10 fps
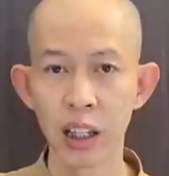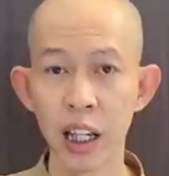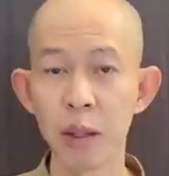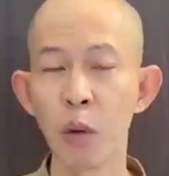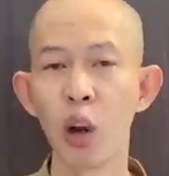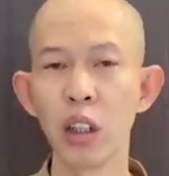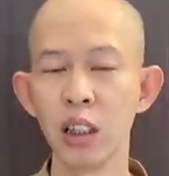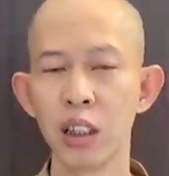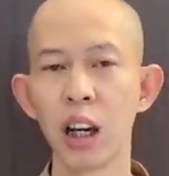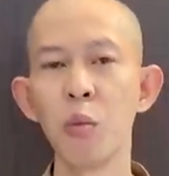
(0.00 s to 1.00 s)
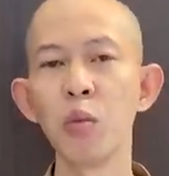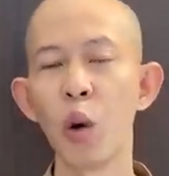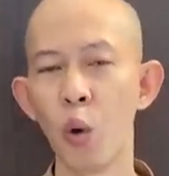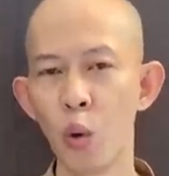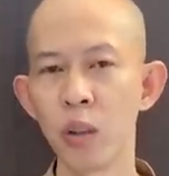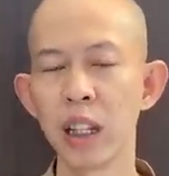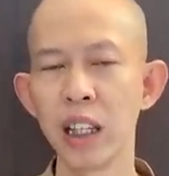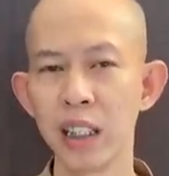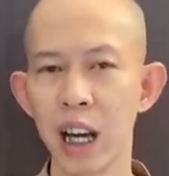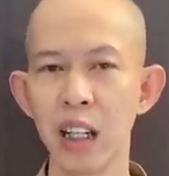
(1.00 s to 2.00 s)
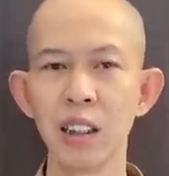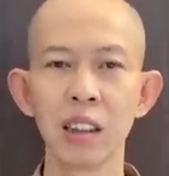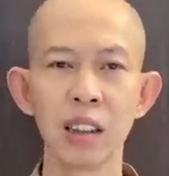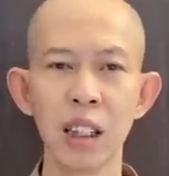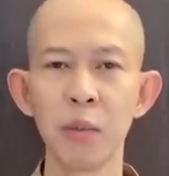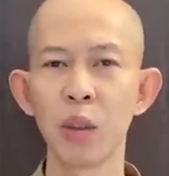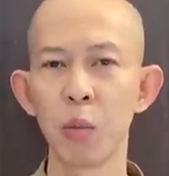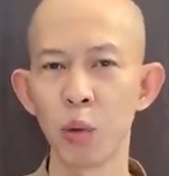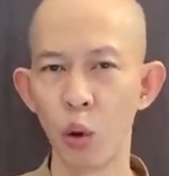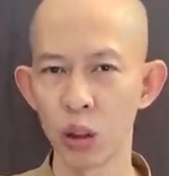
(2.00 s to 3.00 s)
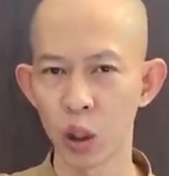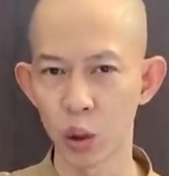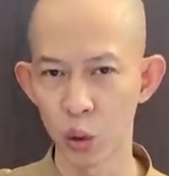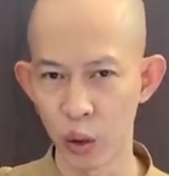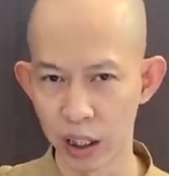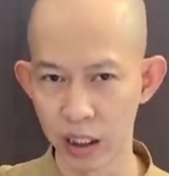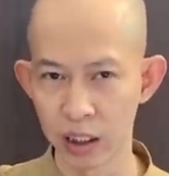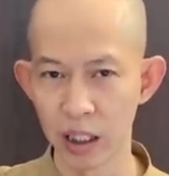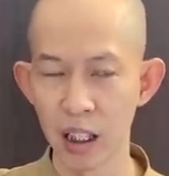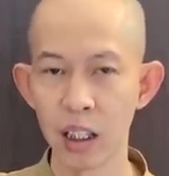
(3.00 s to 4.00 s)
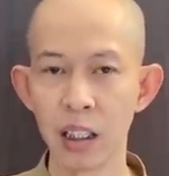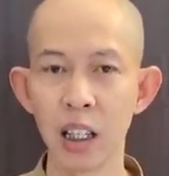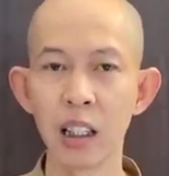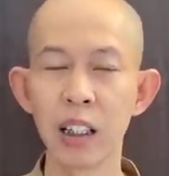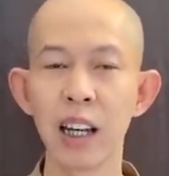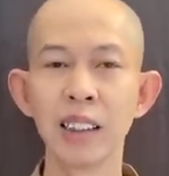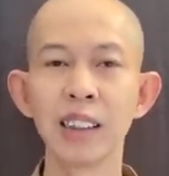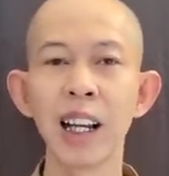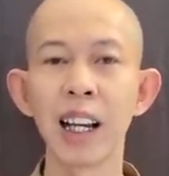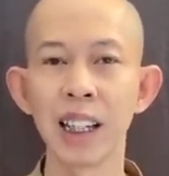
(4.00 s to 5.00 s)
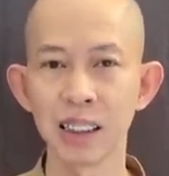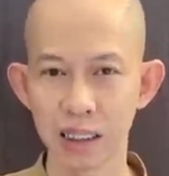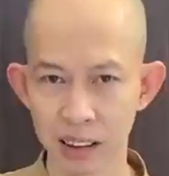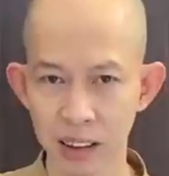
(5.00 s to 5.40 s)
khiến mọi người không đủ kiên nhẫn tiếp tục cuộc trò chuyện, nên dần xa lánh.